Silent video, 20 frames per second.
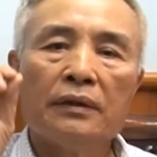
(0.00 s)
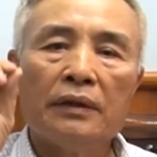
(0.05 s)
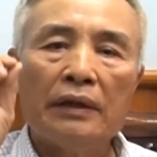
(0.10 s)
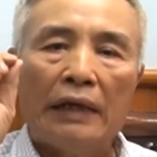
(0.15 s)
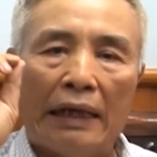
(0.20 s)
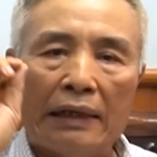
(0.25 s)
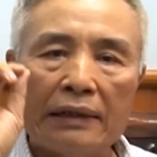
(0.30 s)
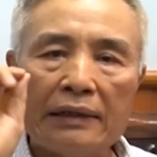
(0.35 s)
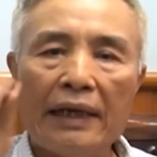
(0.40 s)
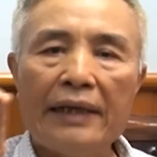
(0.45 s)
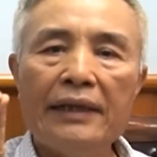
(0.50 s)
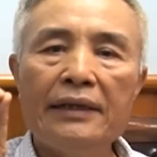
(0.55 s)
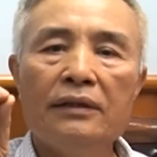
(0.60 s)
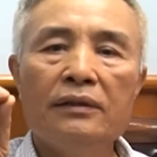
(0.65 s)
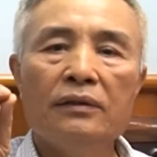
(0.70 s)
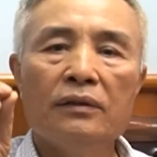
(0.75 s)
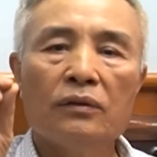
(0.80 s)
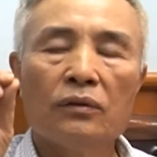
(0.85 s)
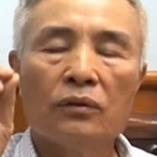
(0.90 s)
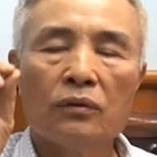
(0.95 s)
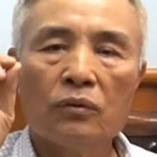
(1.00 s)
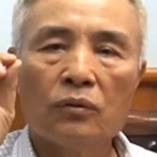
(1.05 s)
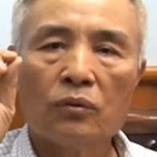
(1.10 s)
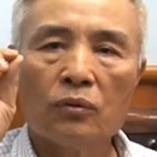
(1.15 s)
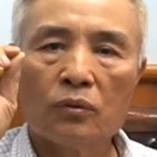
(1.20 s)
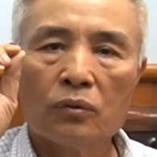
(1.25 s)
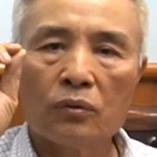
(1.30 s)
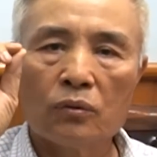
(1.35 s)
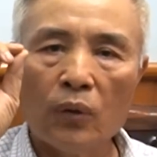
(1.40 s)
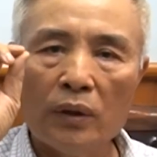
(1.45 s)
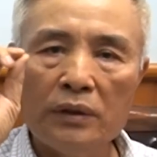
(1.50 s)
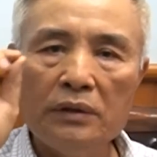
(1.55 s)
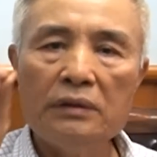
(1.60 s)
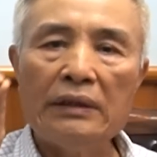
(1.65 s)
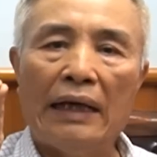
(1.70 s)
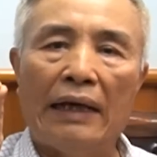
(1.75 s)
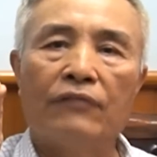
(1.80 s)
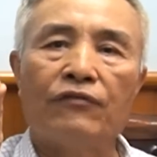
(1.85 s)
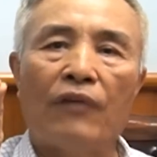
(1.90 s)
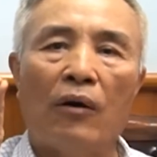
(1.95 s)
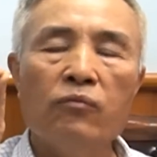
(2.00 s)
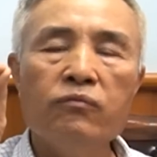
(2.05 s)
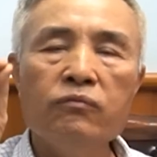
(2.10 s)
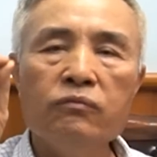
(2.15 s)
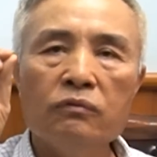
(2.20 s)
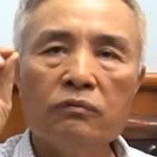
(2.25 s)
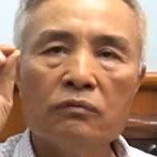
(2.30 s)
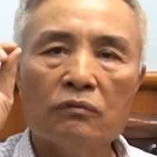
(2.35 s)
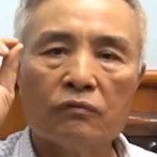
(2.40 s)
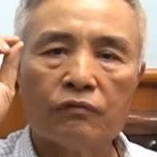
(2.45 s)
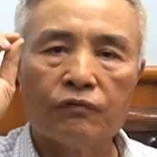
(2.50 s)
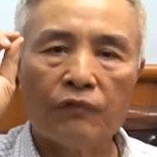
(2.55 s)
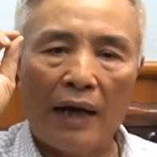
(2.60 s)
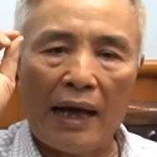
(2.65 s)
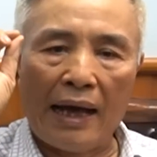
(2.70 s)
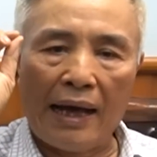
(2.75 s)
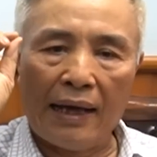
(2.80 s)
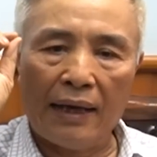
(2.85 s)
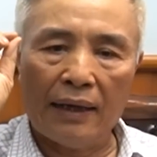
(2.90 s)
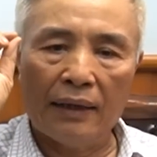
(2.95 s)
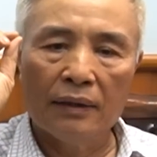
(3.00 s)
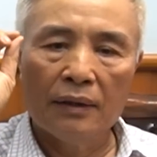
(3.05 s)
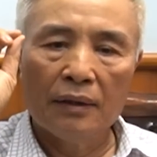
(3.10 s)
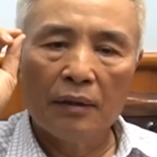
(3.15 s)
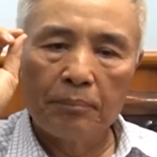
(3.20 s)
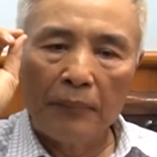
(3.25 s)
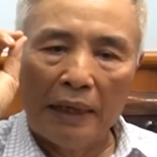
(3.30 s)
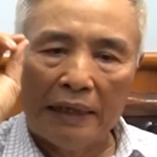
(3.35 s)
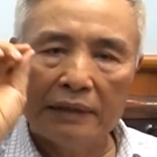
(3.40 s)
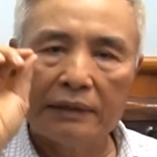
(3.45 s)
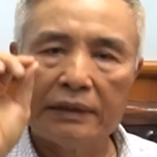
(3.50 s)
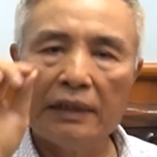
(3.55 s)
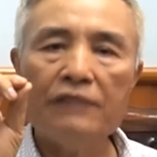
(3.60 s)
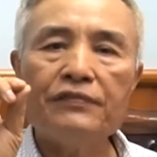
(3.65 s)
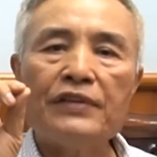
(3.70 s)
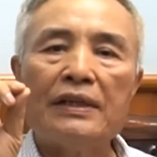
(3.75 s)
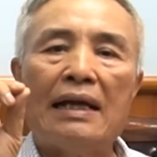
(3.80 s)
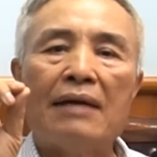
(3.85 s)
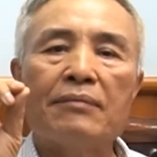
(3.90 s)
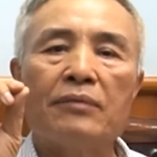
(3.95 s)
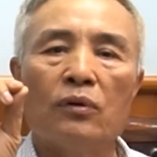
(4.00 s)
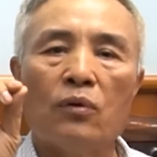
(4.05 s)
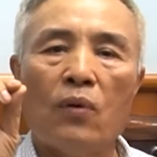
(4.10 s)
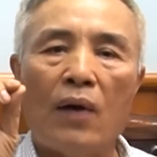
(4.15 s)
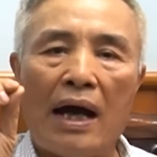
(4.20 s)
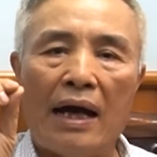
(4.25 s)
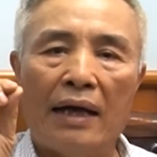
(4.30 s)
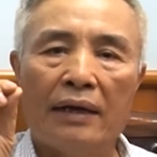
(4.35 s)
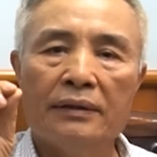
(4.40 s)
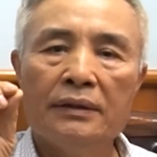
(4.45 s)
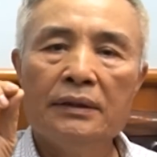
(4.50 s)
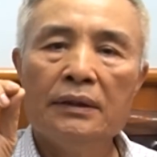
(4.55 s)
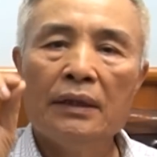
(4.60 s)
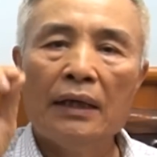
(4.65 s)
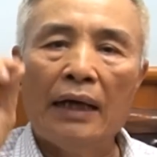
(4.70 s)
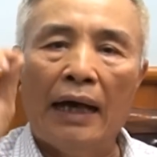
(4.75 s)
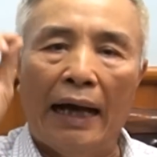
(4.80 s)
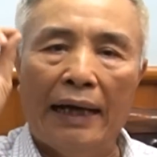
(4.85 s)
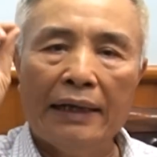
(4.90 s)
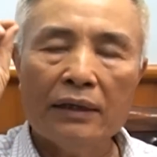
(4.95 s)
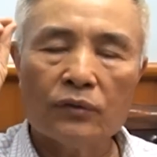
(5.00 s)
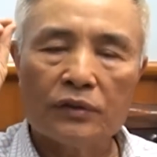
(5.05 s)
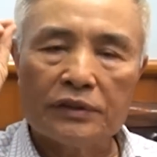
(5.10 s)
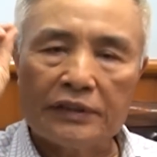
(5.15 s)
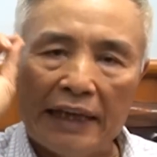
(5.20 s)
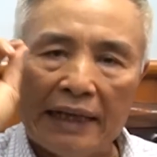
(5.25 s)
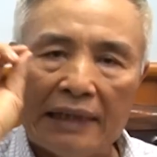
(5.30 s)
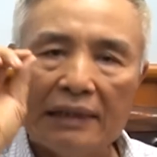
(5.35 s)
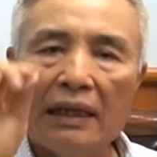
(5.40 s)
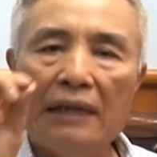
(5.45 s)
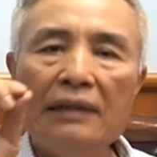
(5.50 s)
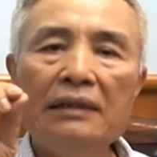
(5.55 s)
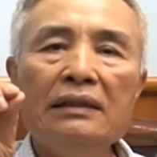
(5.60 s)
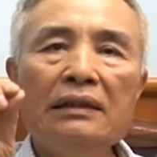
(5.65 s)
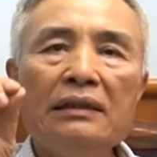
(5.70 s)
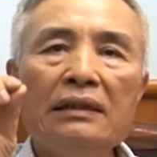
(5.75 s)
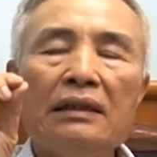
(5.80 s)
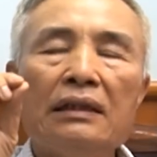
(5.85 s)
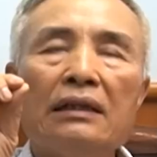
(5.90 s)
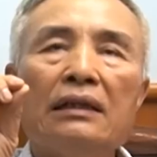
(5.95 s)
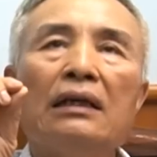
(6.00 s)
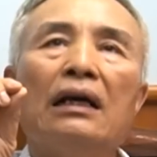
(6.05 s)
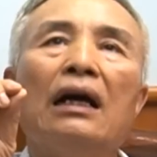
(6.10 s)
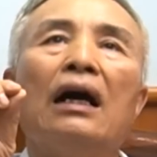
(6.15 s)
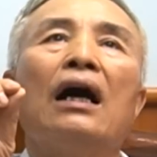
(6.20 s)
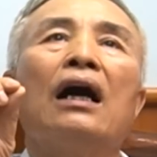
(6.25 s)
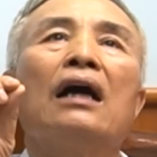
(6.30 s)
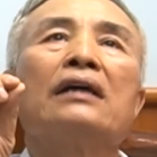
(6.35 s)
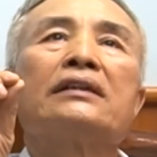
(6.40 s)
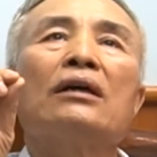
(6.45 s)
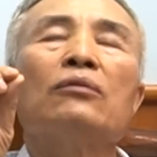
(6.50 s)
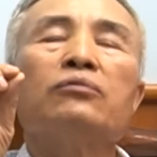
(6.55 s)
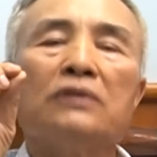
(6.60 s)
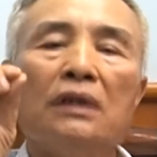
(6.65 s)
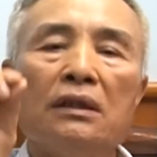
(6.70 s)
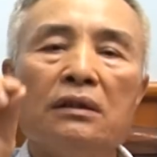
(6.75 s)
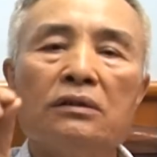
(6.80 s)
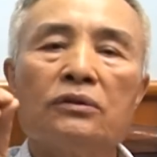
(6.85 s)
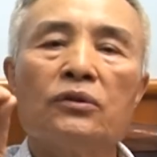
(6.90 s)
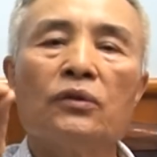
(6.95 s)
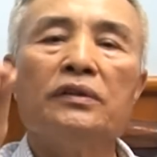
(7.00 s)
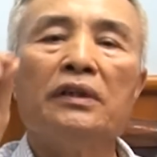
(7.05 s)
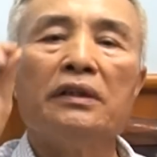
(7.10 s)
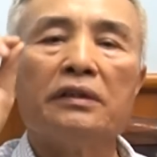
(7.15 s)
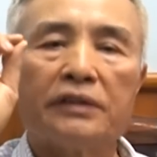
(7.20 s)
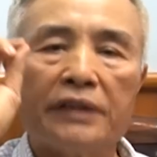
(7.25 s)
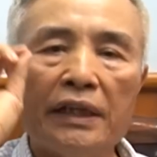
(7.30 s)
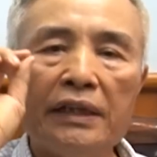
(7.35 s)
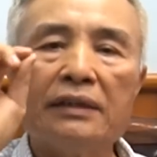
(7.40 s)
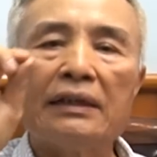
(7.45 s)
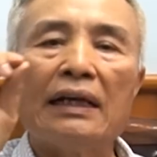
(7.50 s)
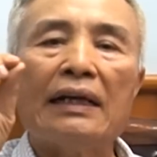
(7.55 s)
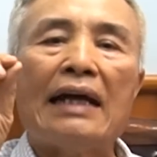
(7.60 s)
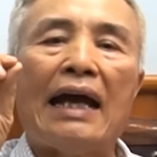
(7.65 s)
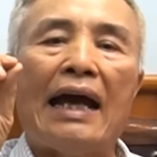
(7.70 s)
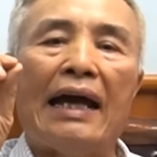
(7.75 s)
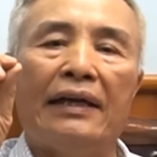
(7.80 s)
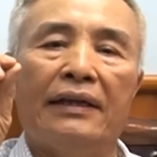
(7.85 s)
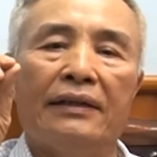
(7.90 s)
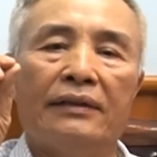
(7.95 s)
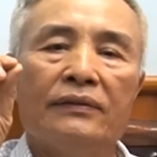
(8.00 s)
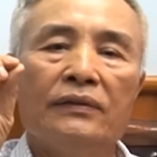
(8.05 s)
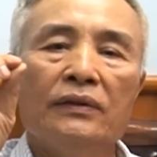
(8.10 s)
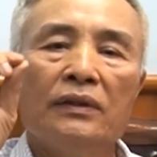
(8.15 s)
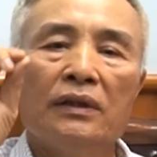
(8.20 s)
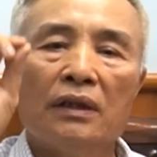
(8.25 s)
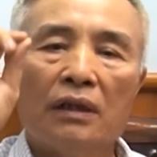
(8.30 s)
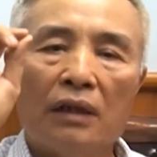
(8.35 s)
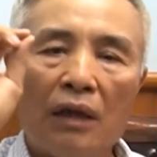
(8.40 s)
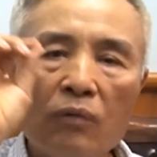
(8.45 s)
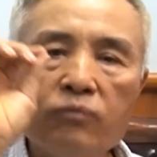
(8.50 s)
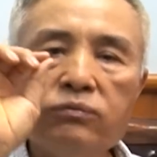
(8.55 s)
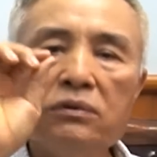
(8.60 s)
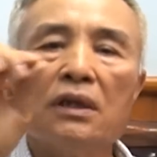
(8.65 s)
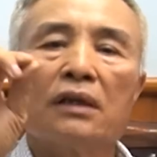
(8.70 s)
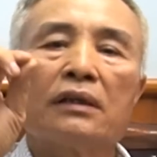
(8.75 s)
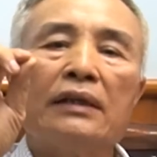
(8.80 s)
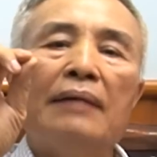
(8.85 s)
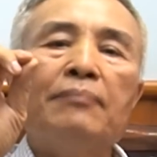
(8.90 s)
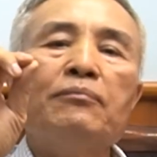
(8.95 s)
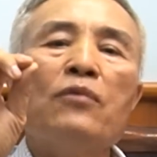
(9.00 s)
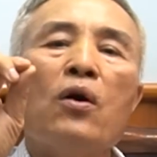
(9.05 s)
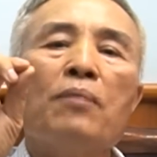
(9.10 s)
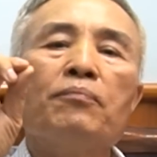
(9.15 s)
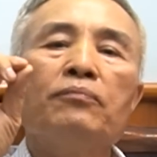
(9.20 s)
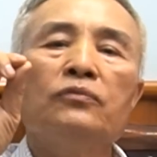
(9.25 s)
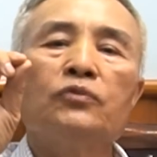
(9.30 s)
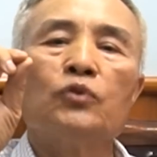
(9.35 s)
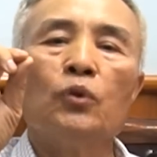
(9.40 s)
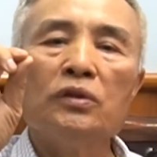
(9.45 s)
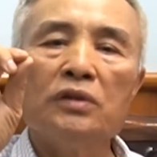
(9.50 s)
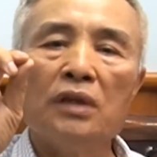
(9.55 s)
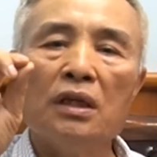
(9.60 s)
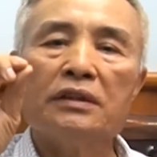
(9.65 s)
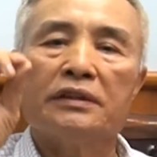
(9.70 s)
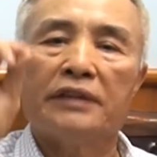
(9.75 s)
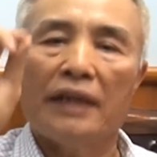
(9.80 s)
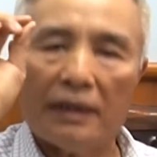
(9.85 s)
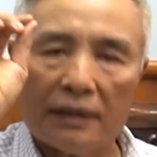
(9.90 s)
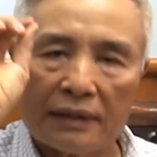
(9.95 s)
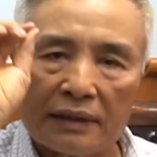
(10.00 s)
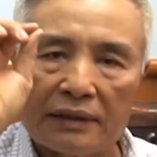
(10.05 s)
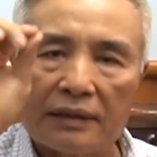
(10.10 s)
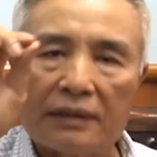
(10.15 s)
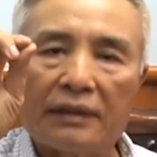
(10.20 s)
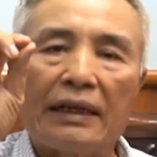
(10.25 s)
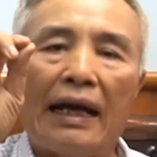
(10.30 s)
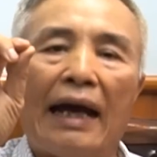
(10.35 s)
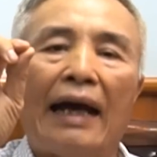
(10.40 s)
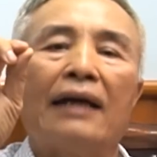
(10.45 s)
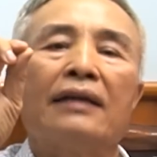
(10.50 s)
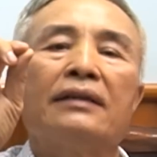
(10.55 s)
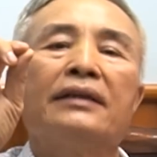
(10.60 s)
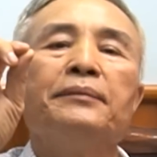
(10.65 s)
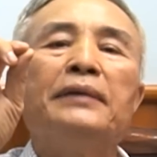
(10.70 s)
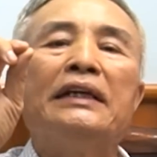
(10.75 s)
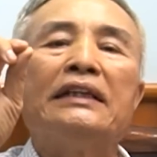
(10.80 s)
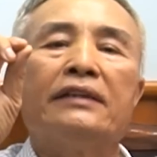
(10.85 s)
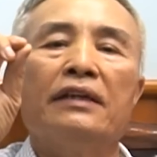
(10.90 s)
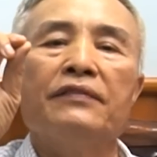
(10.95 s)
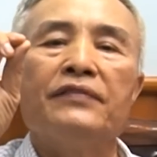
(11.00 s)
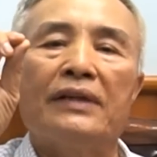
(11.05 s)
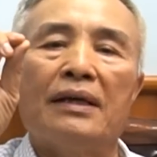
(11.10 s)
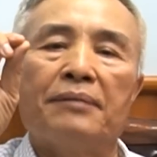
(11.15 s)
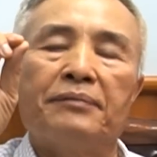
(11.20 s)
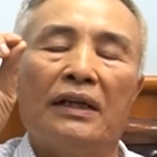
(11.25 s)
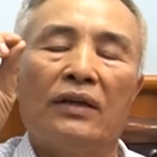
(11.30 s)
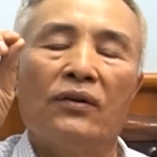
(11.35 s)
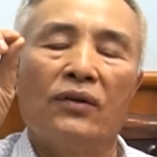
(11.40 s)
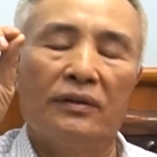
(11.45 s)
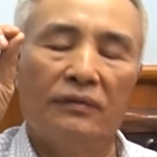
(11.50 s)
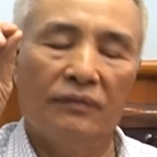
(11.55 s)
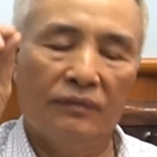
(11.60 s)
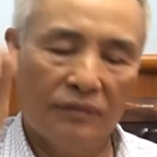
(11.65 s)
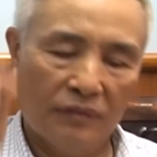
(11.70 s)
hiện nay quân giải phóng và binh sĩ Việt Nam Cộng Hòa hãy còn chen lẫn ở trong rừng, cho nên xin các ngài không được lém bom xuống nữa, chết cả những binh sĩ Việt Nam Sài Gòn.